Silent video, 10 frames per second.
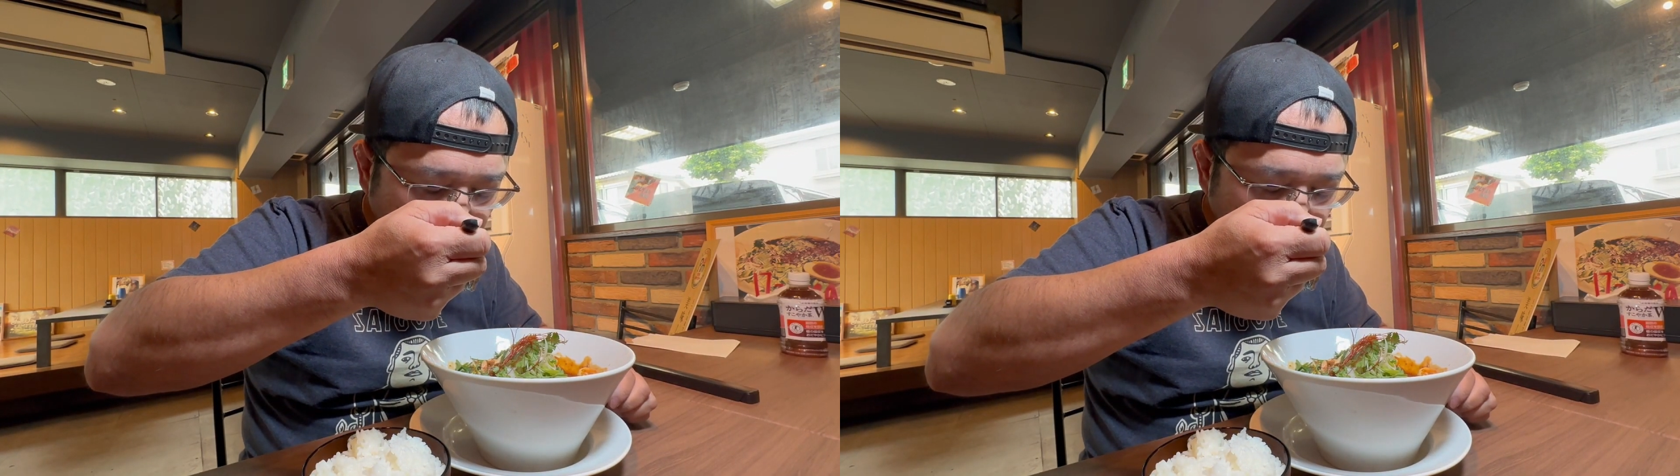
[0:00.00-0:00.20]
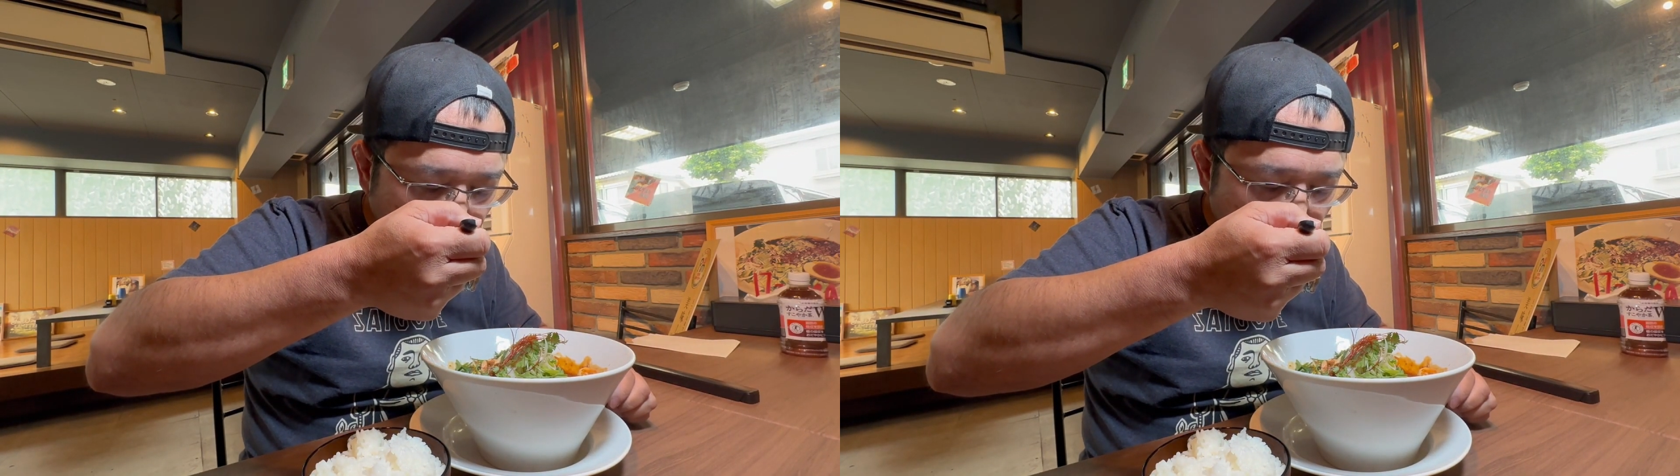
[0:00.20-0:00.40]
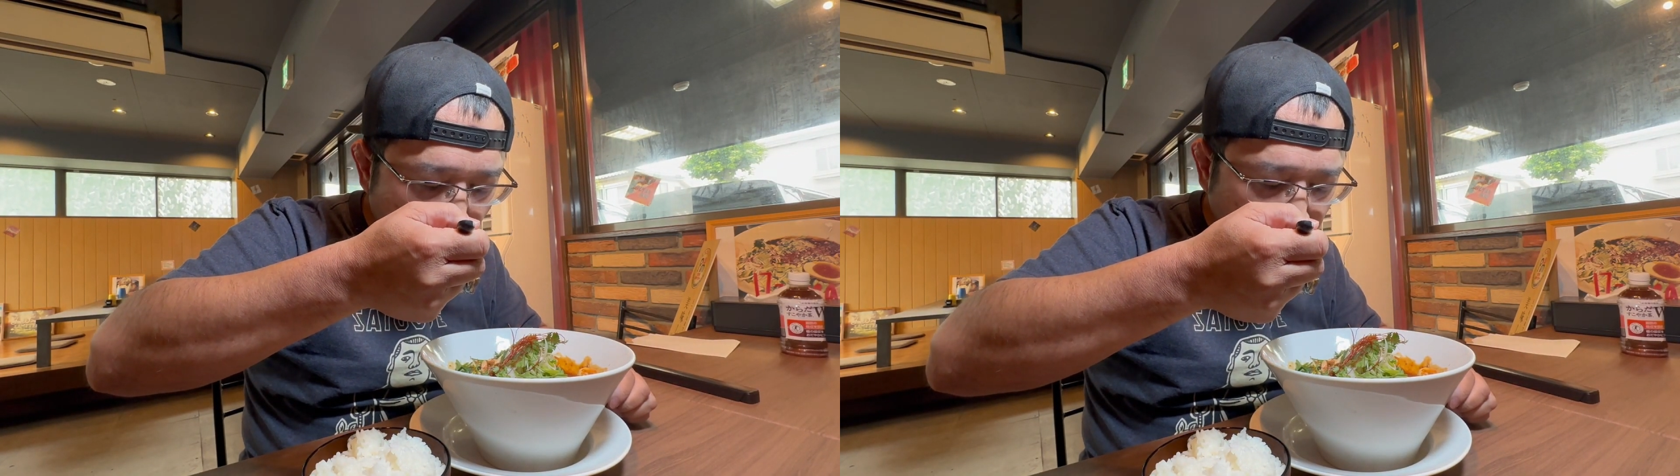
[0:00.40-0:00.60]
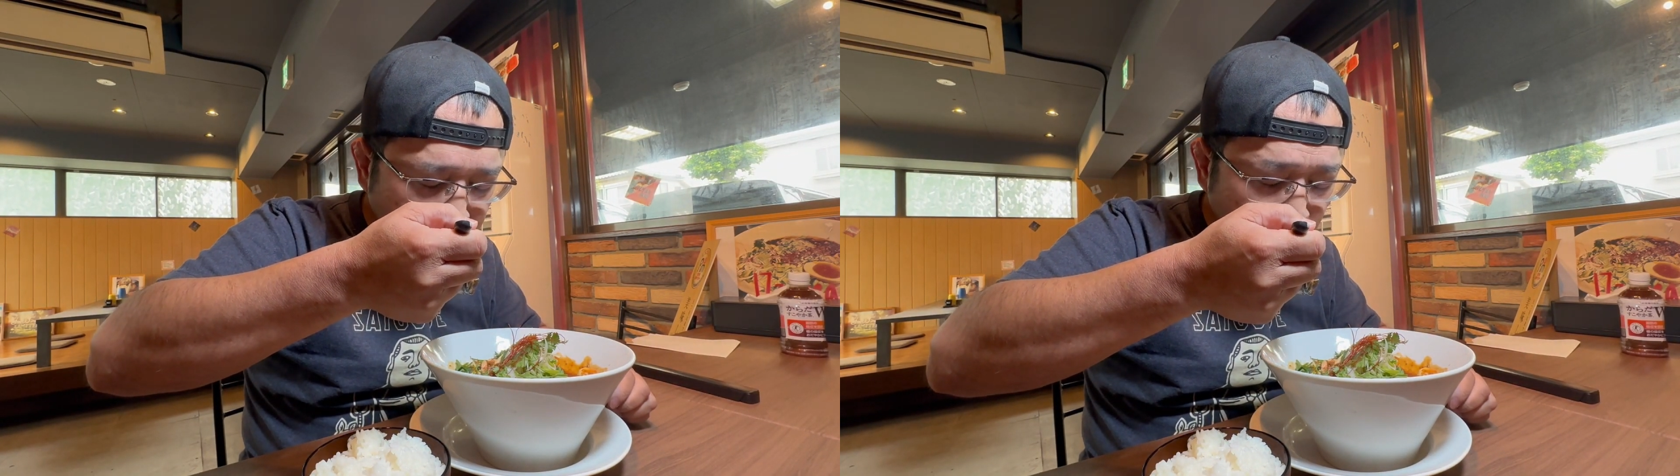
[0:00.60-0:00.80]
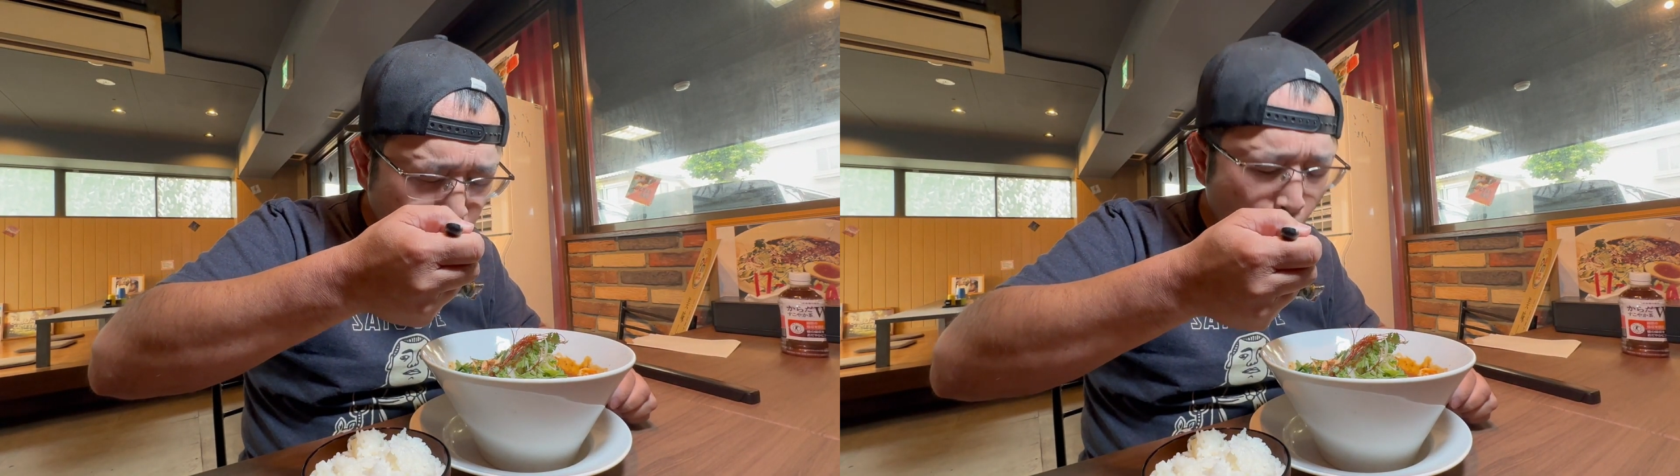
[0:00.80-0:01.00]
スープ
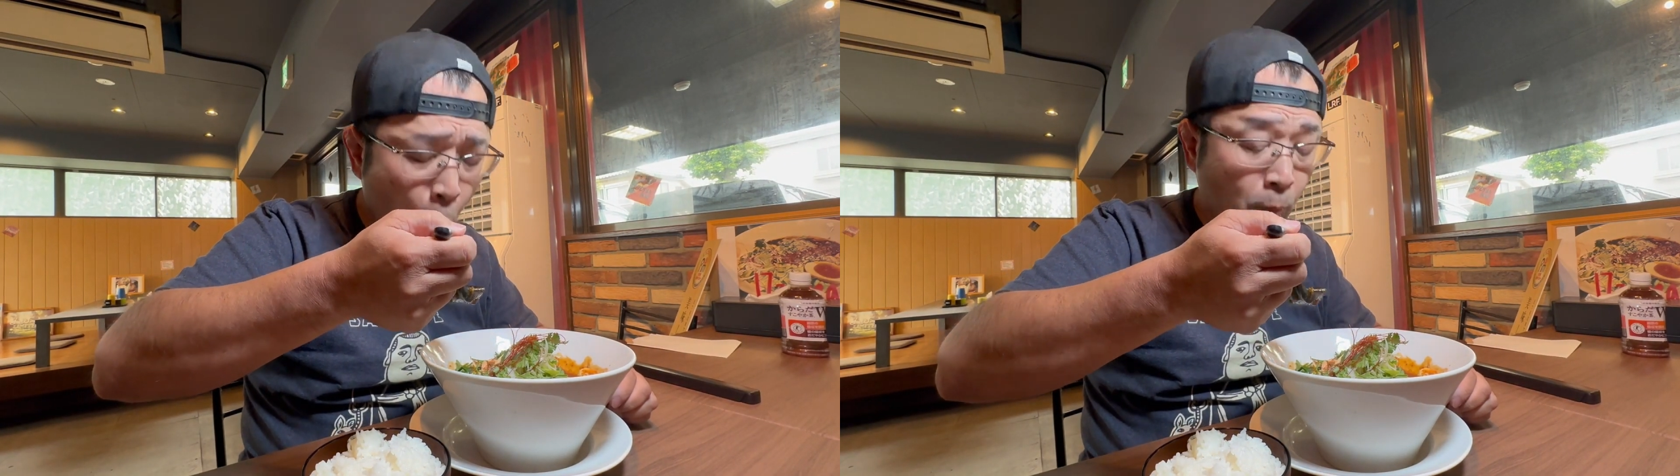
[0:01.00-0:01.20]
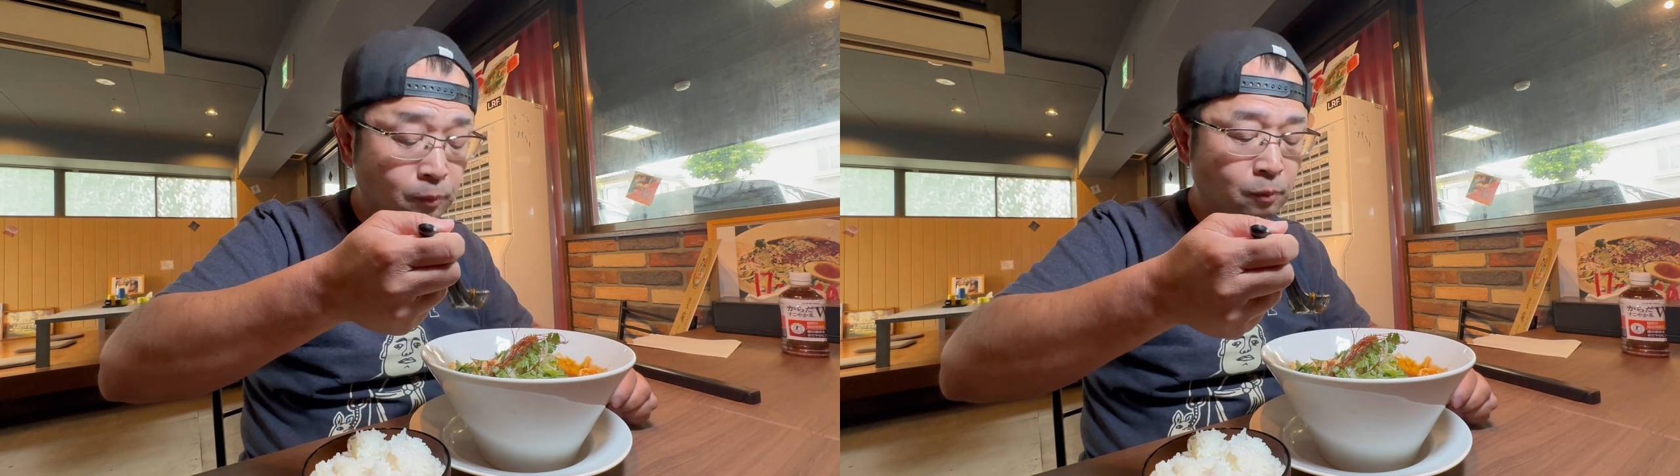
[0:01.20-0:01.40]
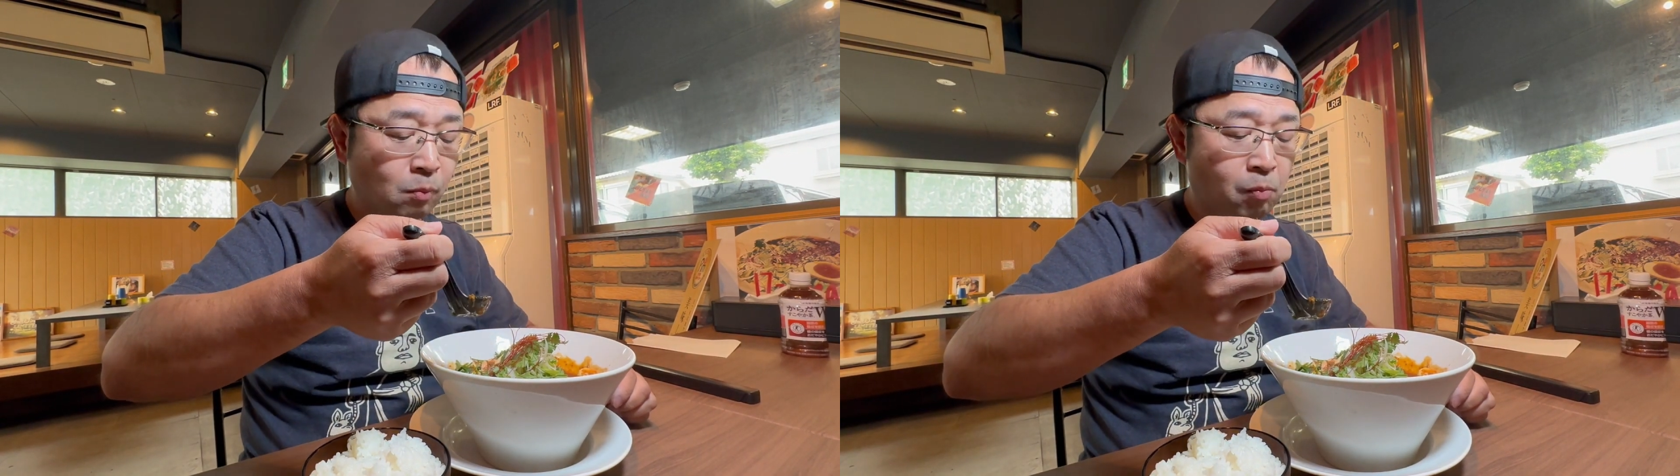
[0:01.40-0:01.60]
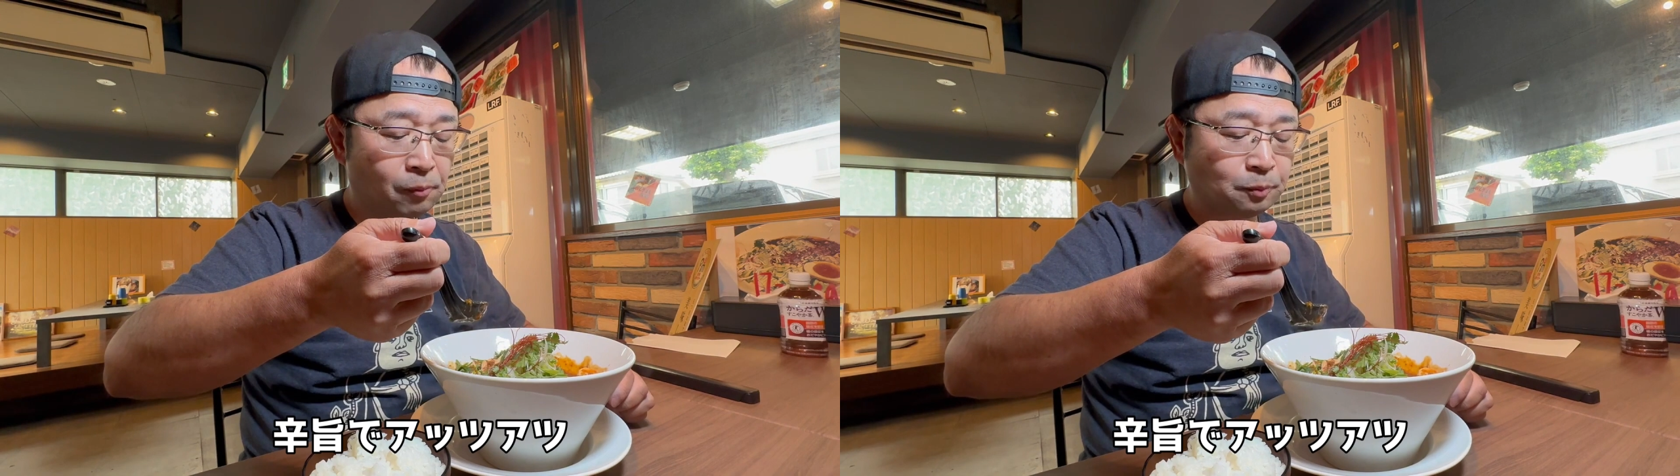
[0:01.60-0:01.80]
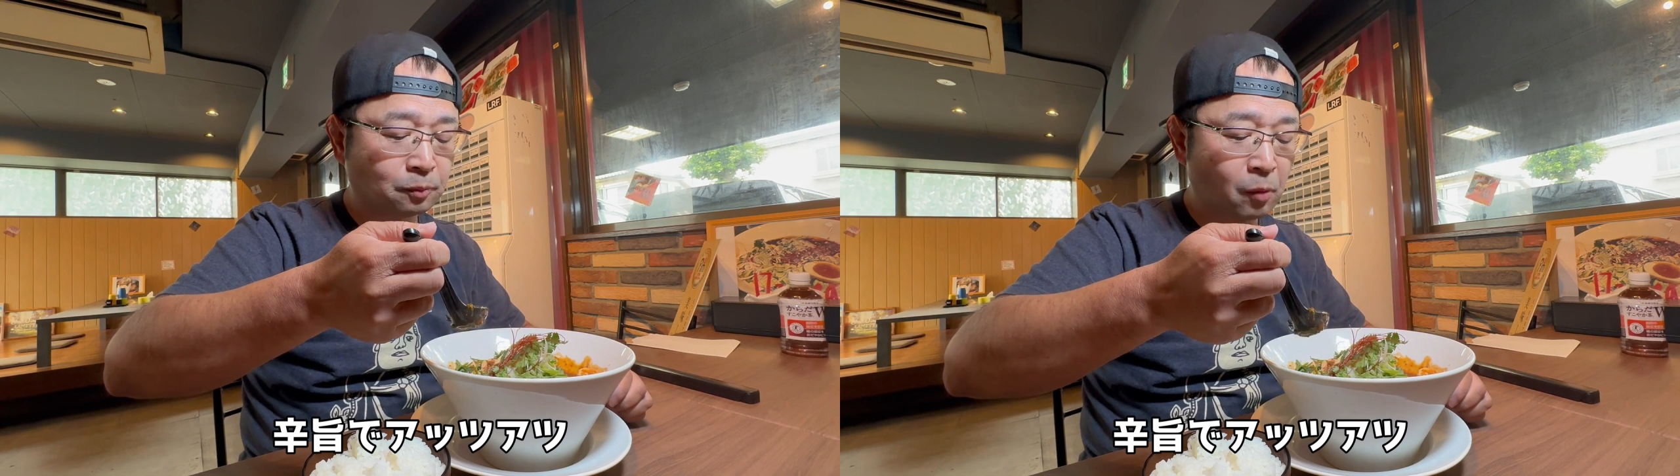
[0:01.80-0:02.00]
辛う
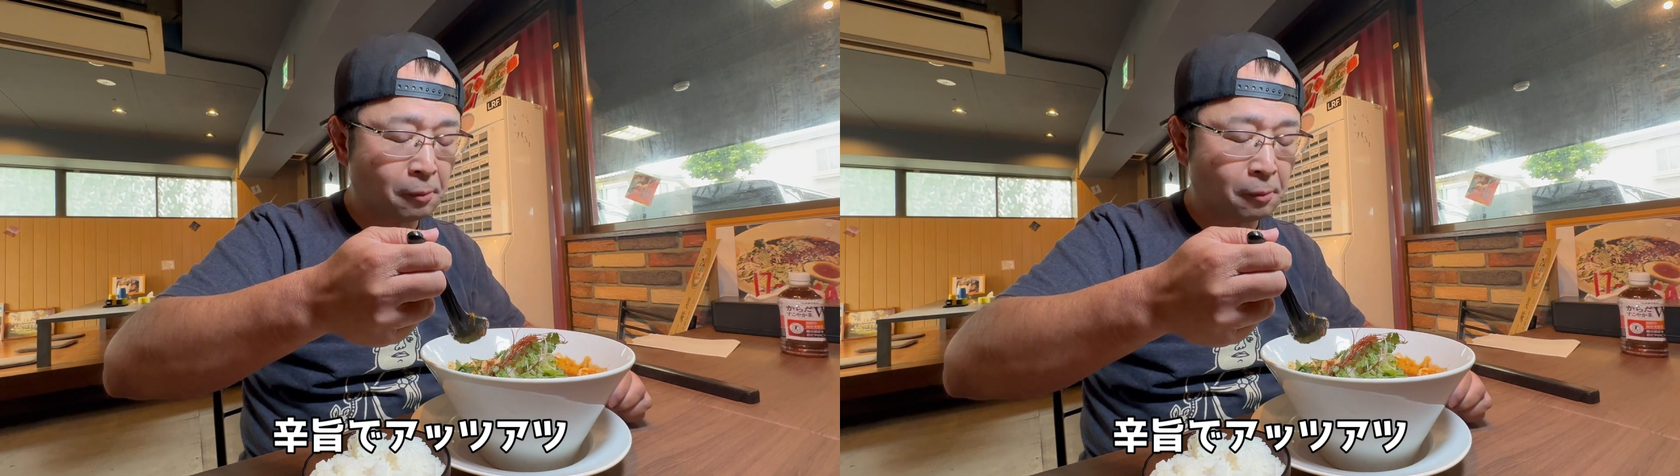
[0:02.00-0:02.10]
ま